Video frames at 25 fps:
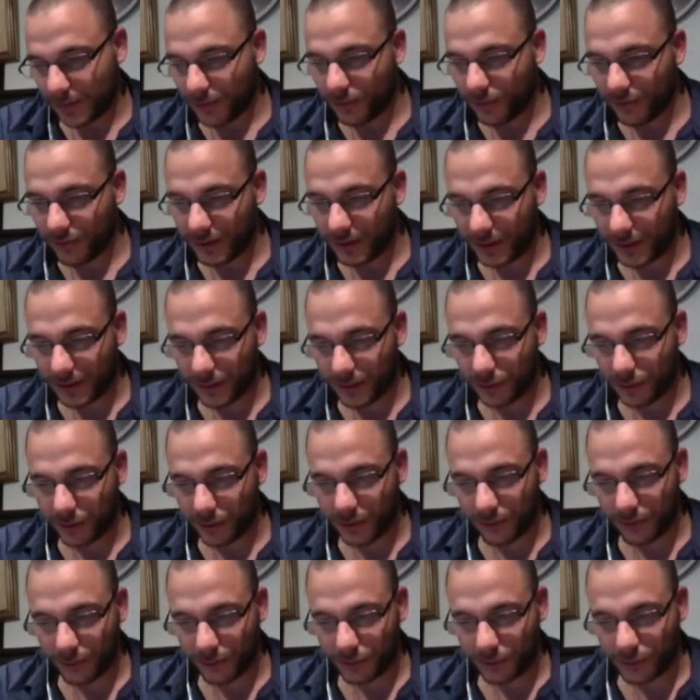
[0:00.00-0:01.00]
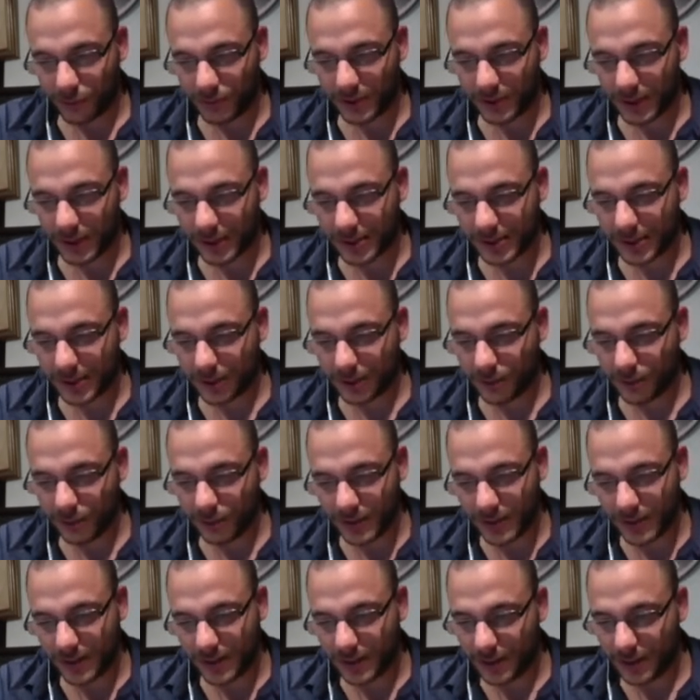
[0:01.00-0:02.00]
ouverte, donc ils vont tous aller
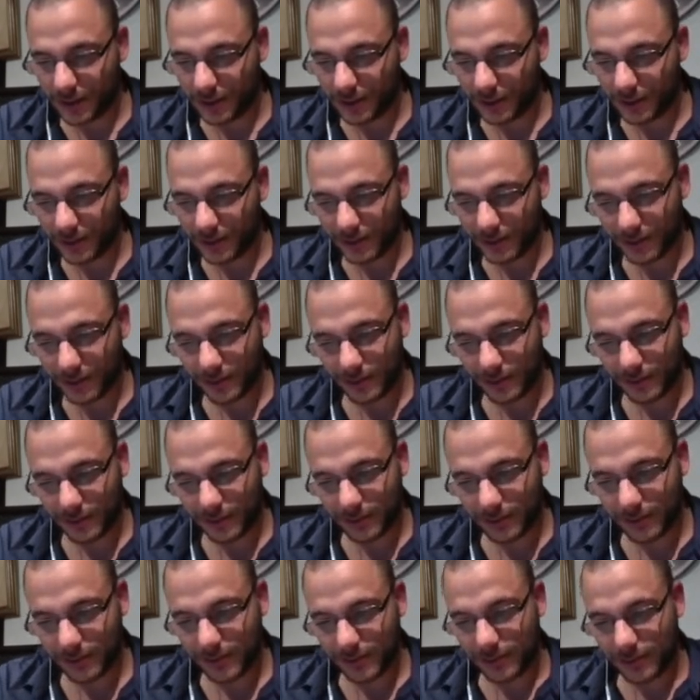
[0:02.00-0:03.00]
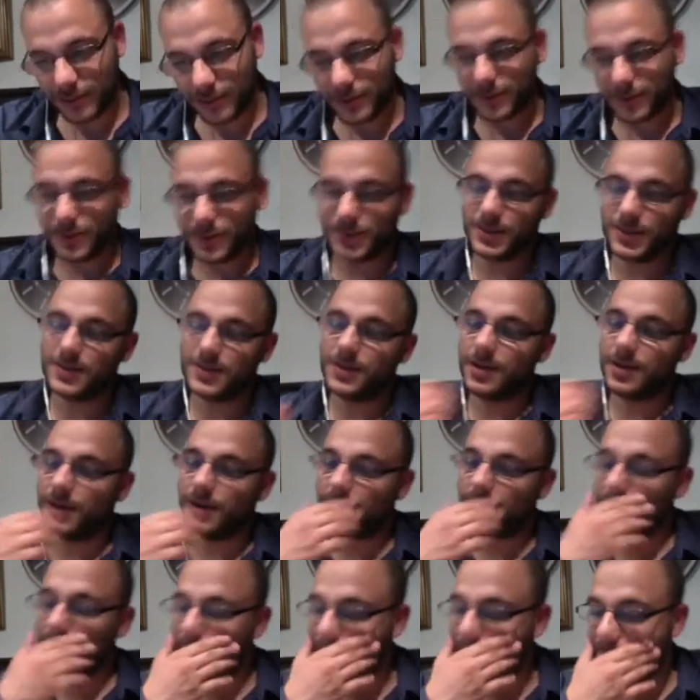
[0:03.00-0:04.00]
s'agglutiner ailleurs. Ça sert à
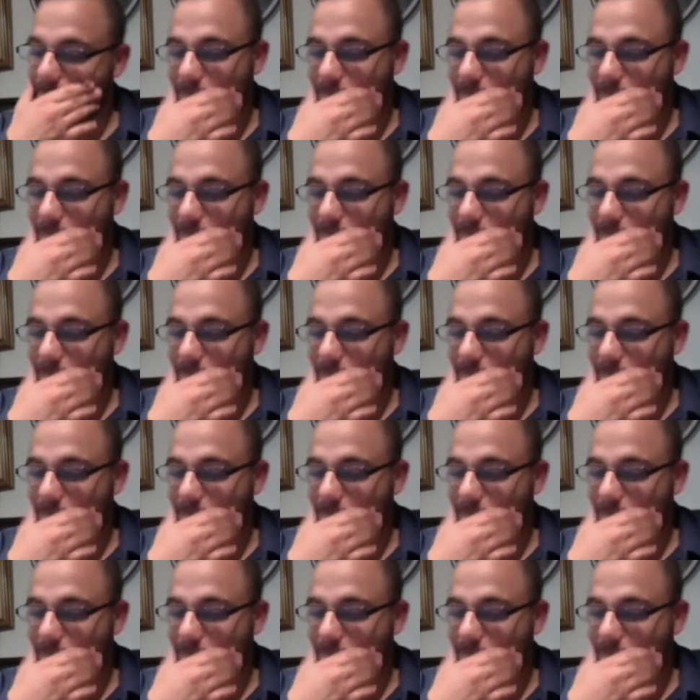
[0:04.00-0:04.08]
rien.